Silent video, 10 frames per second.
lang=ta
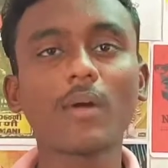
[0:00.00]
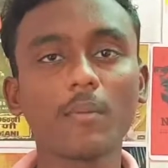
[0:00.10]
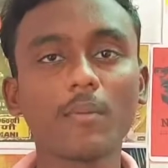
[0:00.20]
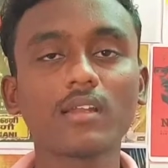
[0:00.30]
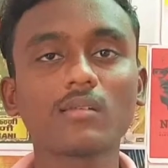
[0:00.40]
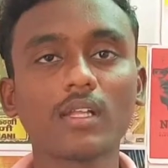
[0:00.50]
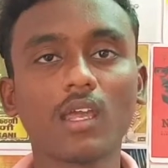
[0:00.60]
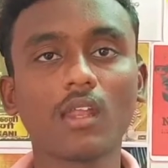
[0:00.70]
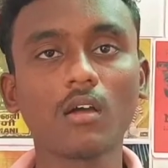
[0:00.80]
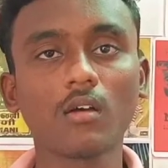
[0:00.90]
படம் எப்படி இருக்குன்னு
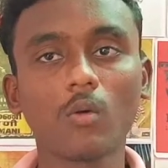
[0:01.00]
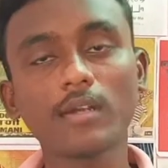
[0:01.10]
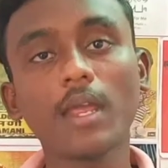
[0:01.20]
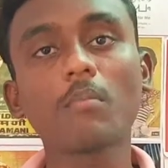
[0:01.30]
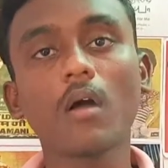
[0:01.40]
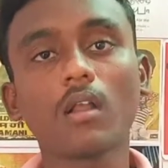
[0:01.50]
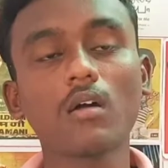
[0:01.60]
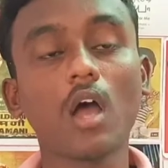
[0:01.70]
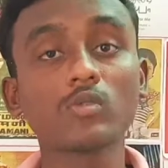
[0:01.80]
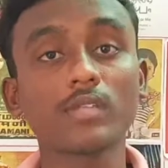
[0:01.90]
பார்த்தீங்கன்னா ஒன் டைம்
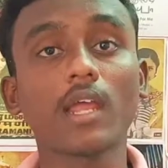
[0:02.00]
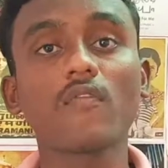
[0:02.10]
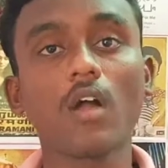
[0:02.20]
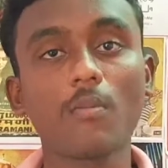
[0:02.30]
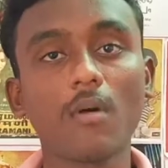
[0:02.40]
பார்க்கலாம் அதுவும் செகண்ட் ஹாஃப்காக